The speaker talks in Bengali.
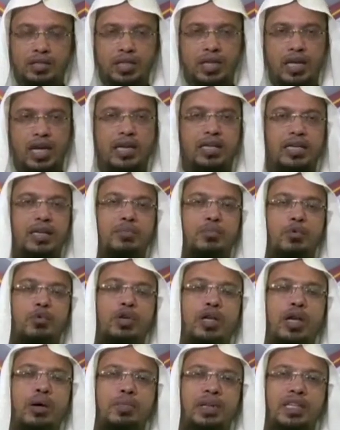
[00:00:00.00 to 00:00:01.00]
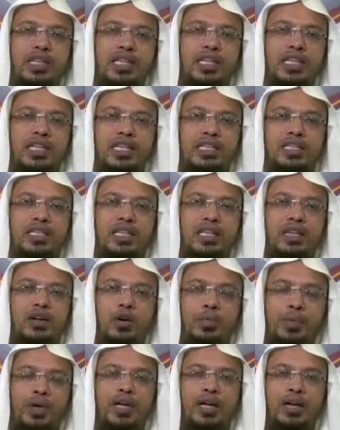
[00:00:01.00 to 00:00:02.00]
যে একটি প্রক্রিয়া আমরা দেখি যে
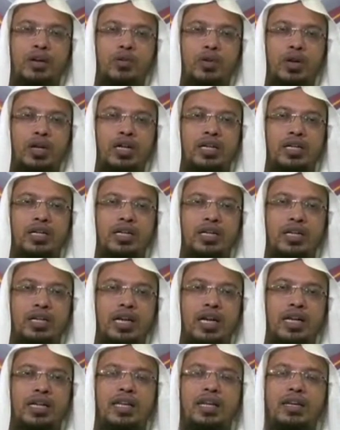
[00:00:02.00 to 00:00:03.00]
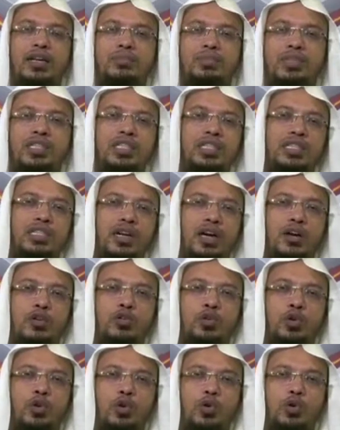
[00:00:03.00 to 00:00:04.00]
অপেক্ষা করা এটার একটা বিশেষ কারণ
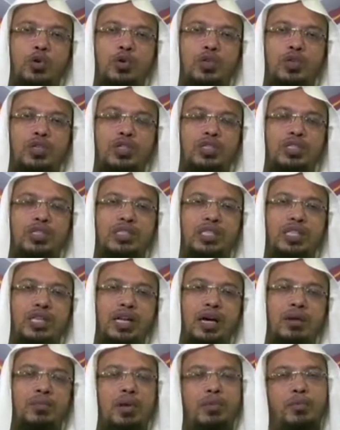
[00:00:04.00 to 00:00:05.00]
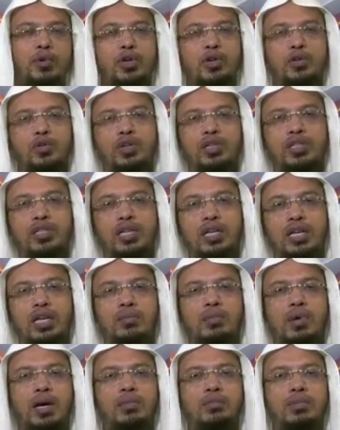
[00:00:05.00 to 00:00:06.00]
হলো যে আমরা মনে করি যে
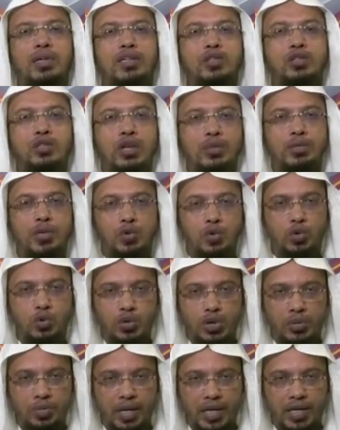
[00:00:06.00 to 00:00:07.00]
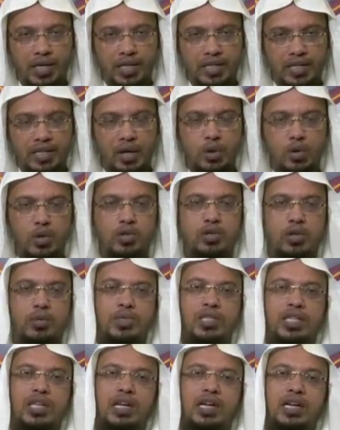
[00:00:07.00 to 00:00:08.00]
ইমামকে যদি আমি রুকুতে পাই তাহলে তো
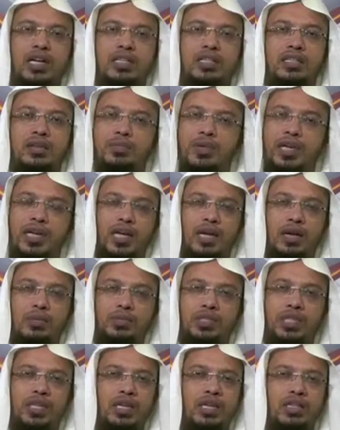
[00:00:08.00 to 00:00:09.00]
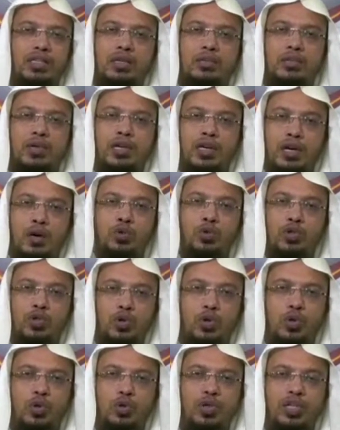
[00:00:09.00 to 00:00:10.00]
আমি সে রাকাতটা পেয়ে গেলাম সে রাকাতটা আমার কাউন্ট
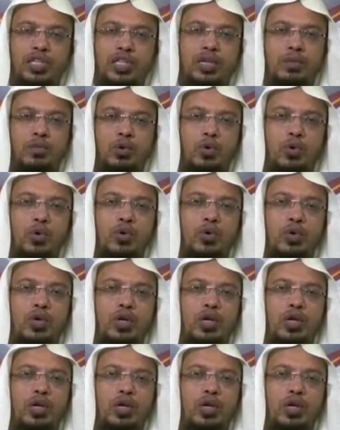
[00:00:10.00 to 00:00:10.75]
হলো হিসাব হলো